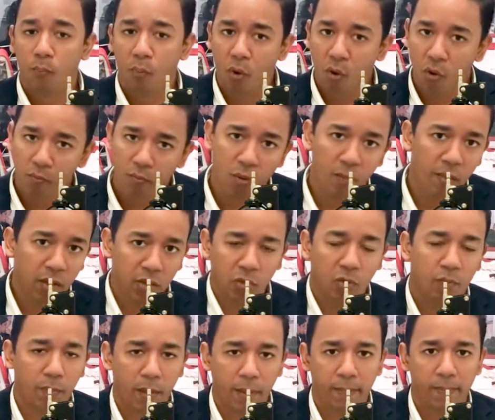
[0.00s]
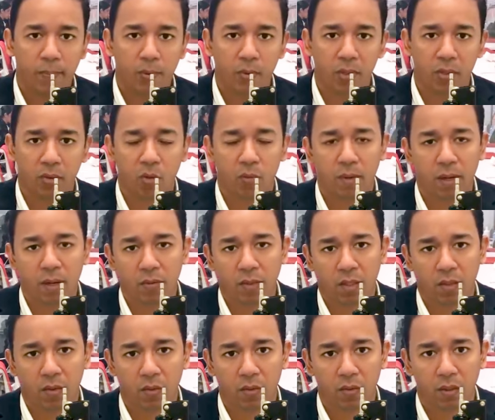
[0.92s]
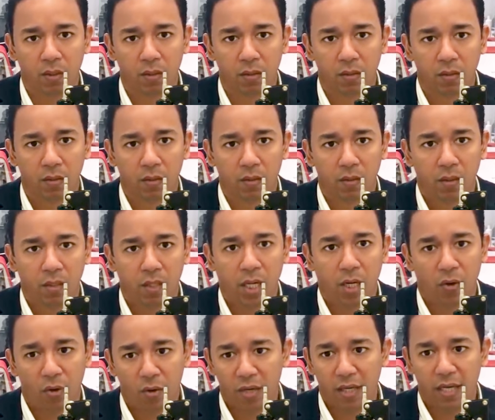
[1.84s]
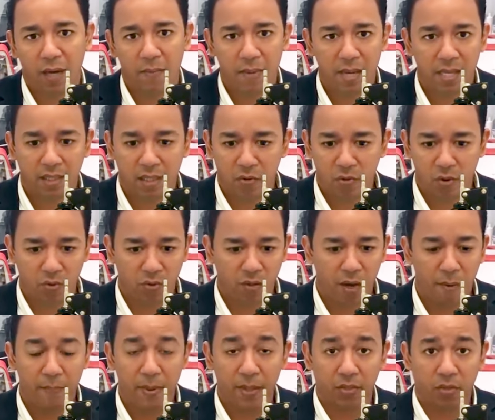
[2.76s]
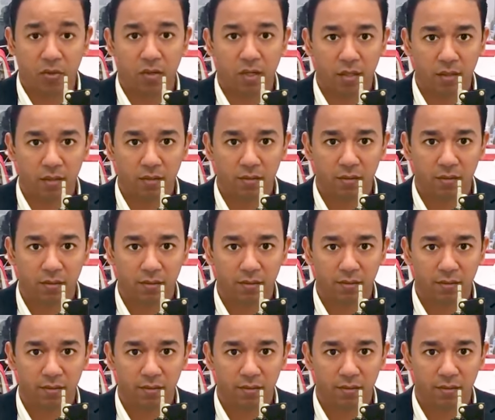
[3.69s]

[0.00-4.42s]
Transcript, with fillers: pues es un momento para poder tomar una cosa. Y lógicamente, cuando las personas